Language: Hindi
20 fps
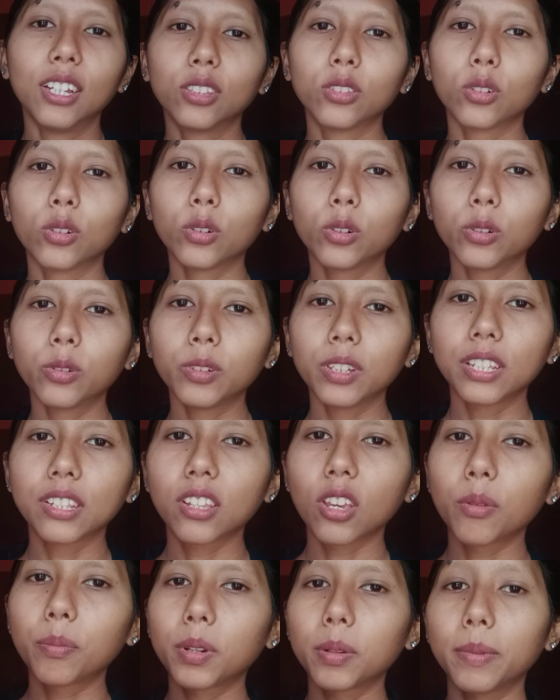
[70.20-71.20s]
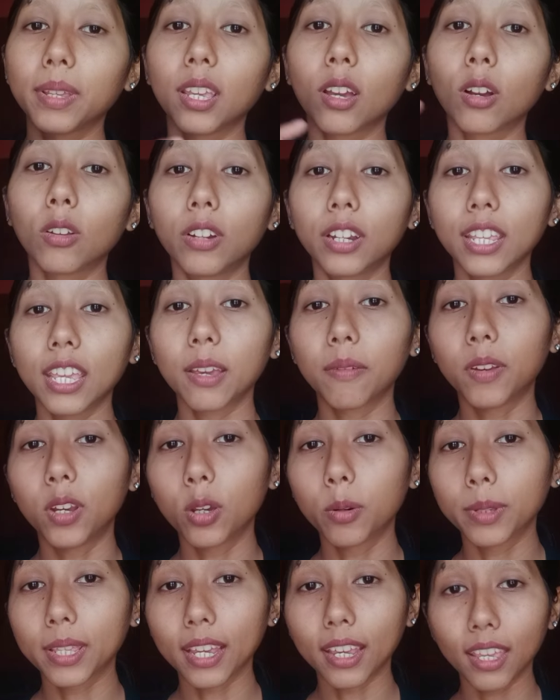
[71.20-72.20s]
तो इसके ऊपर मैंने ऑलरेडी एक
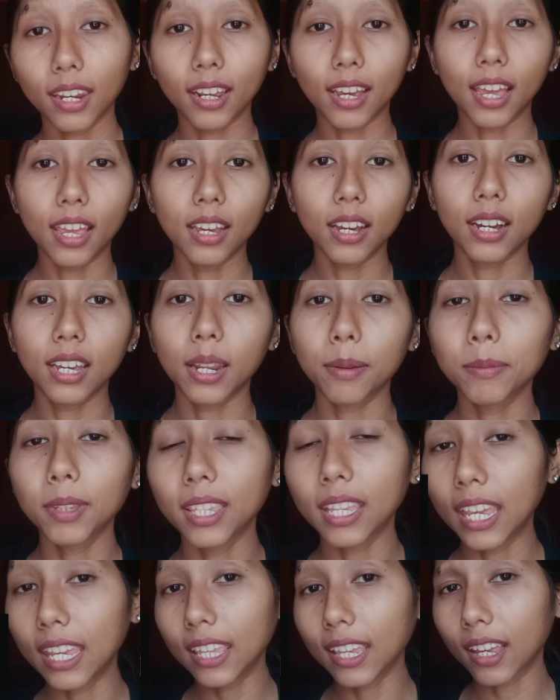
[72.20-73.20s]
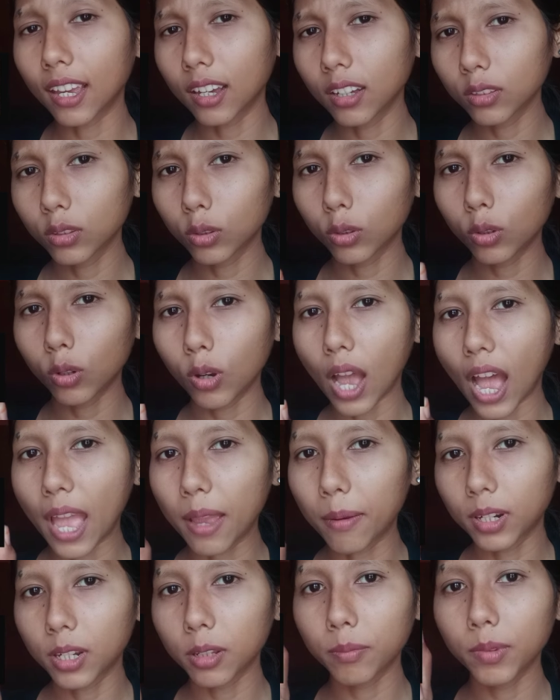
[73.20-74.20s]
वीडियो बना के रखा है अगर आपने नहीं देखा तो
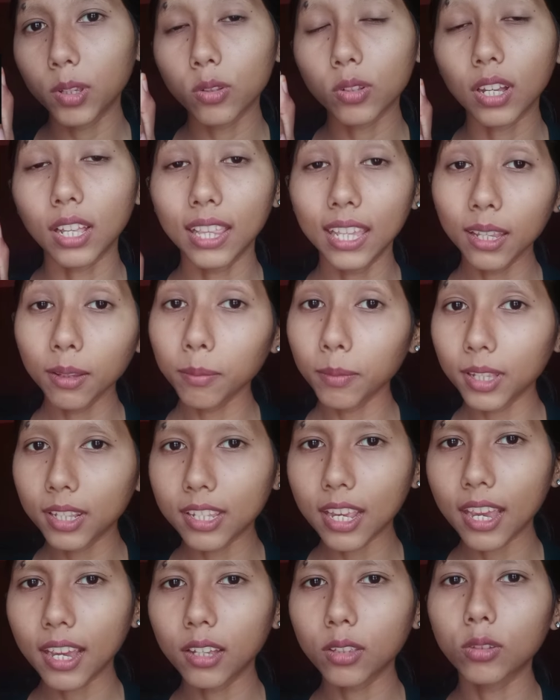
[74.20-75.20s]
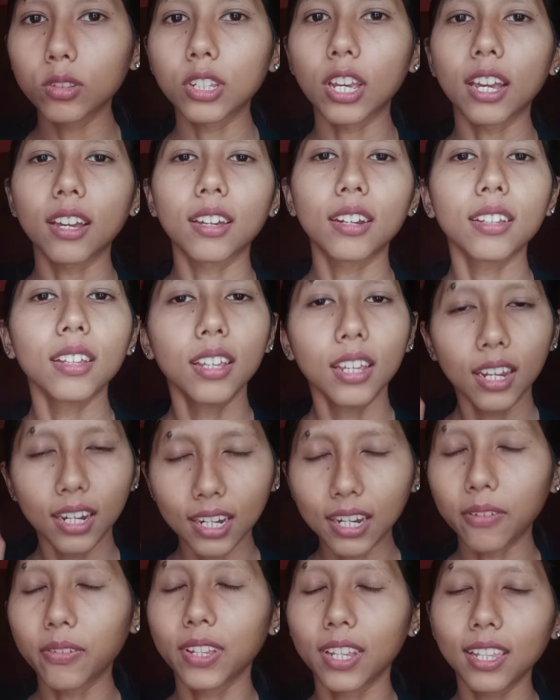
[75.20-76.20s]
आई बटन में उसका लिंक मिल जाएगा तो जाकर
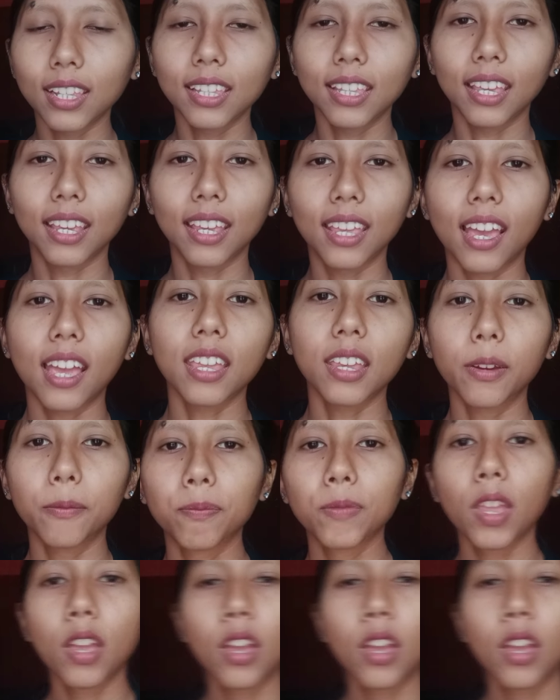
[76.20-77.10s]
डेफिनेटली देख के आइए